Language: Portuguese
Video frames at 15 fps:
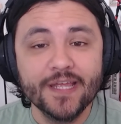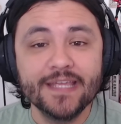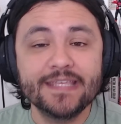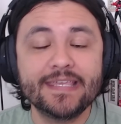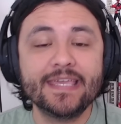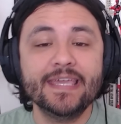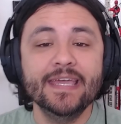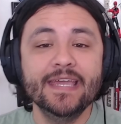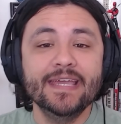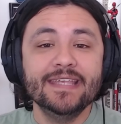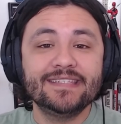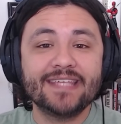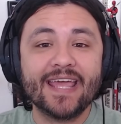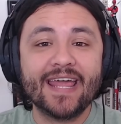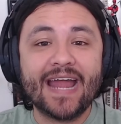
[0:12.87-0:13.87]
que
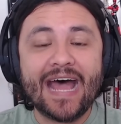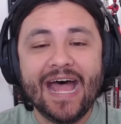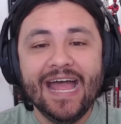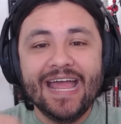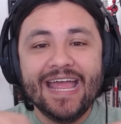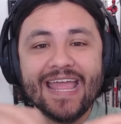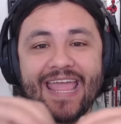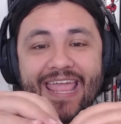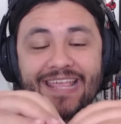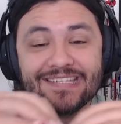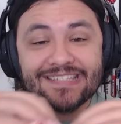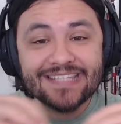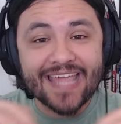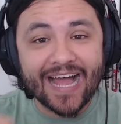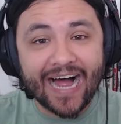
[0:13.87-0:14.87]
será
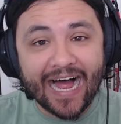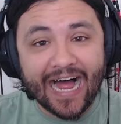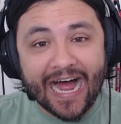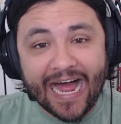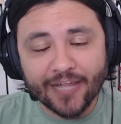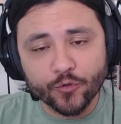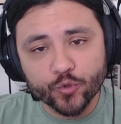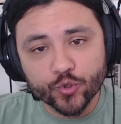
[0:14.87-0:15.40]
encerrado.